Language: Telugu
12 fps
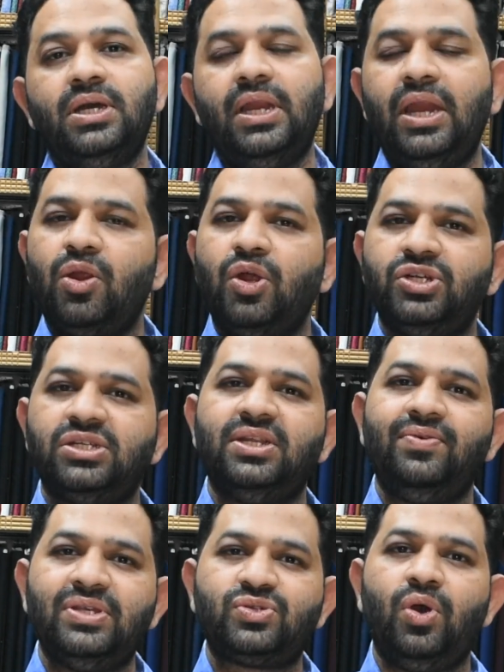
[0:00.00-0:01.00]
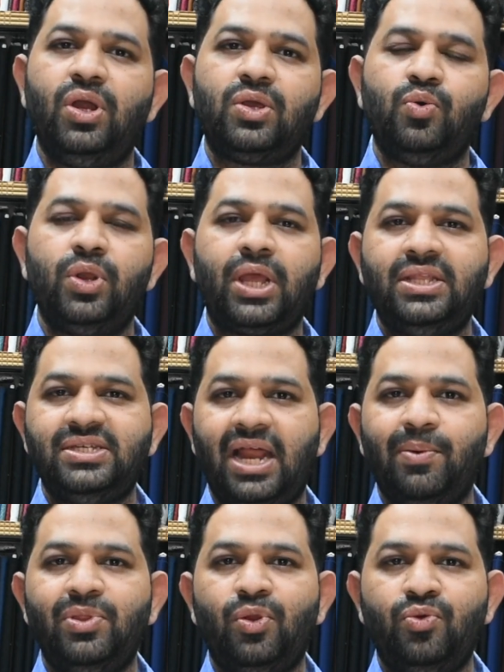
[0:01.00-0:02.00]
లింకో షర్ట్స్ని వేసుకోవాలని కోరిక
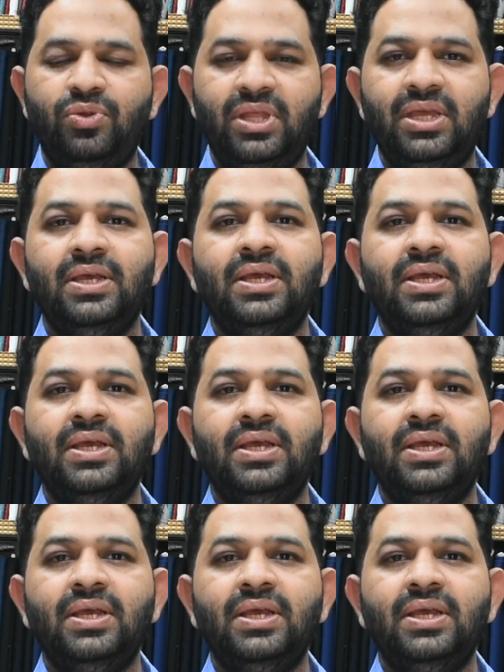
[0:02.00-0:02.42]
చాలామంది ఉంది